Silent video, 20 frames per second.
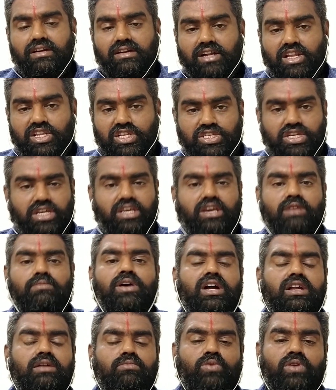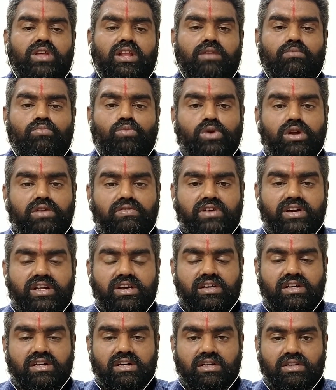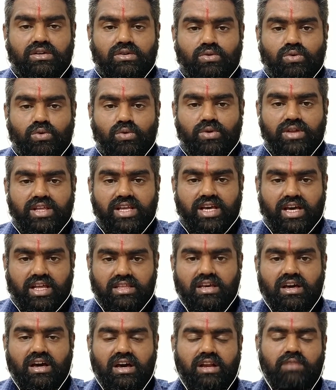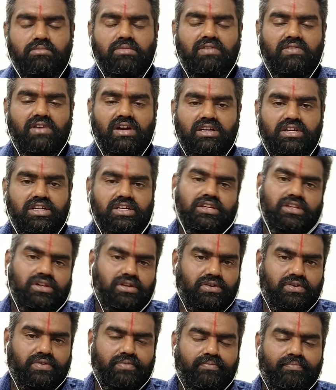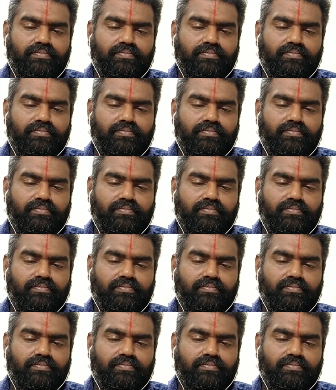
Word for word: நிச்சயமான முறையில் முடிவெடுக்கக்கூடிய அதிகாரம் அவள்கிட்ட இருக்கும்